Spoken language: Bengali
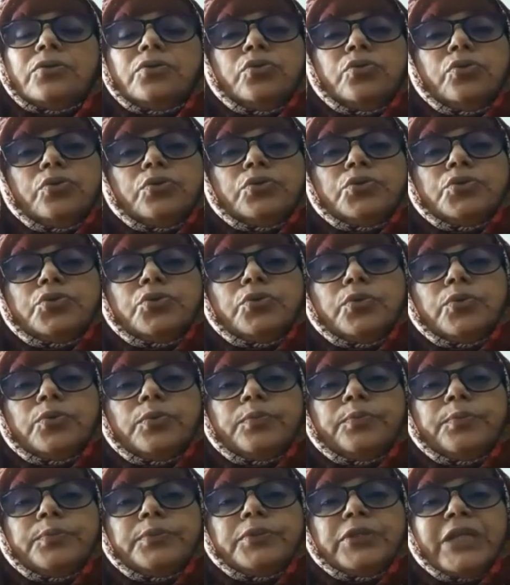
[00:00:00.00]
দুটো
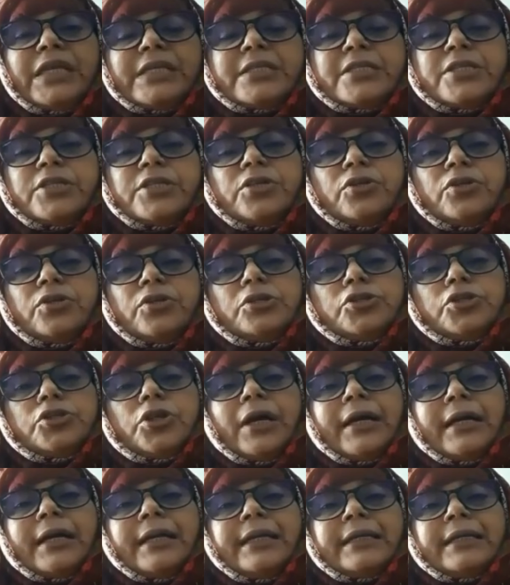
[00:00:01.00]
জেস্ট্রিনল
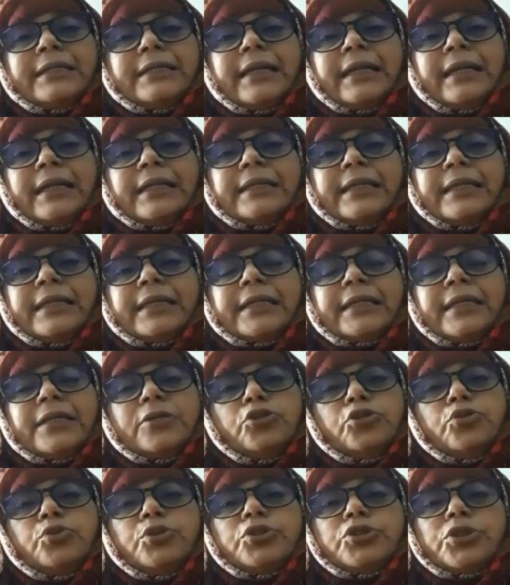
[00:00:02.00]
সকালে একটা রাতে একটা
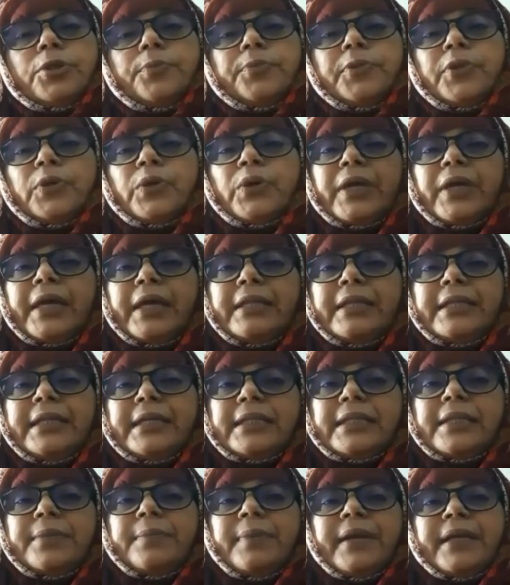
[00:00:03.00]
দুই সপ্তাহ খেয়ে
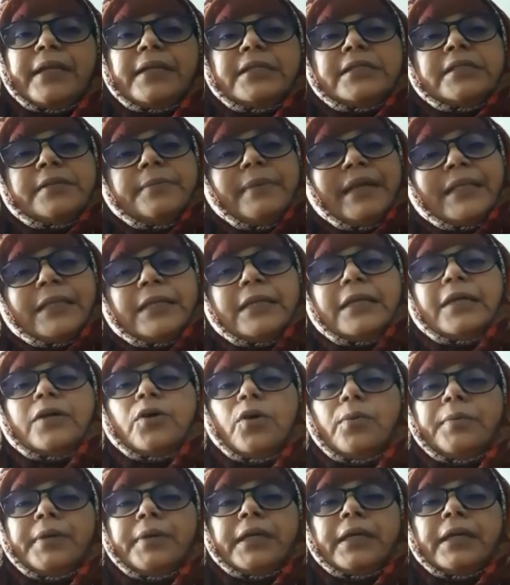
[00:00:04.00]
দেখতে পারেন যে ব্যথাটা
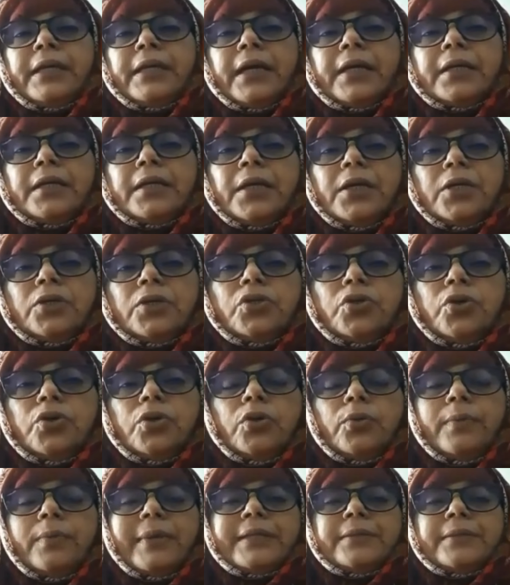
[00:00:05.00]
কমে কিনা
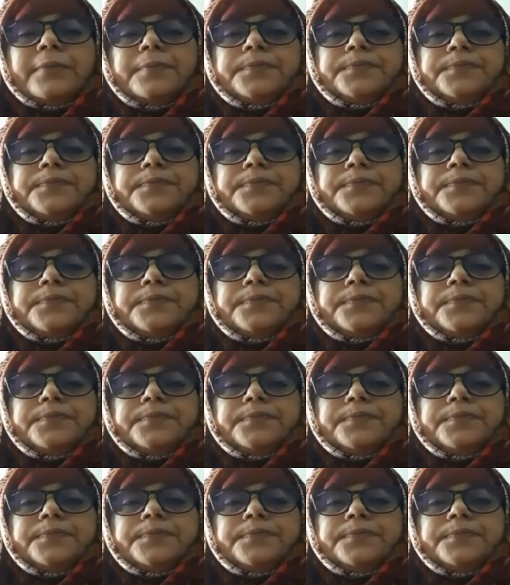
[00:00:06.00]
ধন্যবাদ